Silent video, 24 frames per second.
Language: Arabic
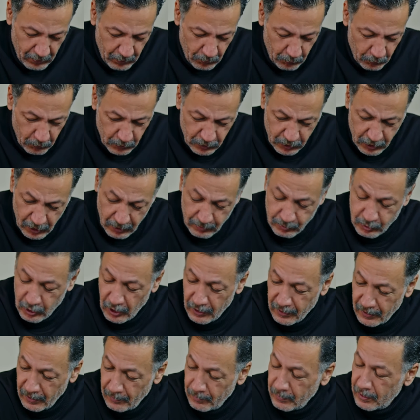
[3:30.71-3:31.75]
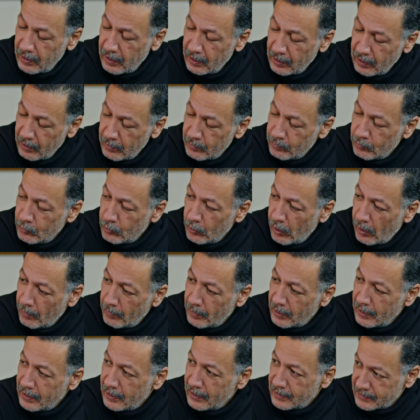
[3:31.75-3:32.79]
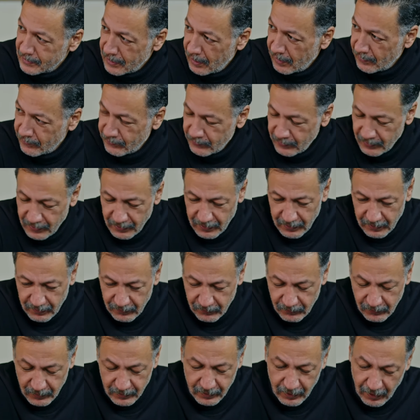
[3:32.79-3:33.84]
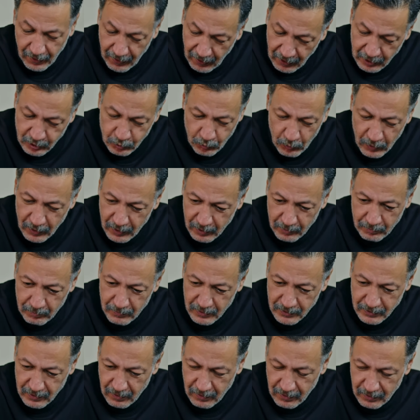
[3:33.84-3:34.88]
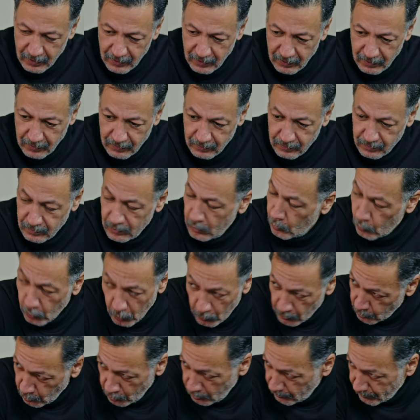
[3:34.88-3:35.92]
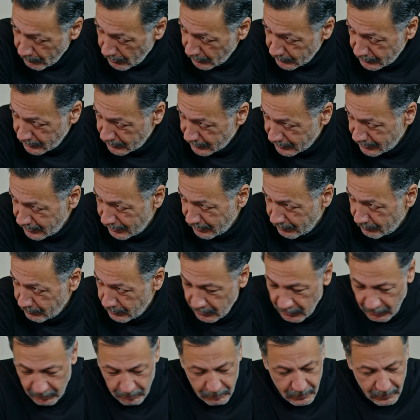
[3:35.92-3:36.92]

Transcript: وإجا مشان يعمل لها لأمه عملية إسعافية فاضطر على شوية مصاري هو وضعه المادي كثير منيح